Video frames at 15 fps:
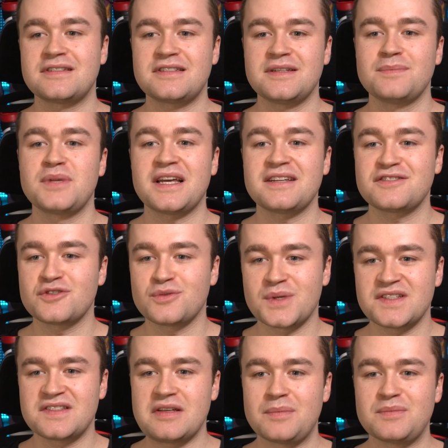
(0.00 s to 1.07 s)
den Platz
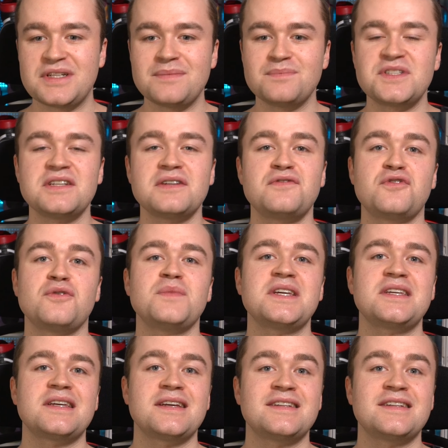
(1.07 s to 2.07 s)
Nummer 7 nimmt hier für mich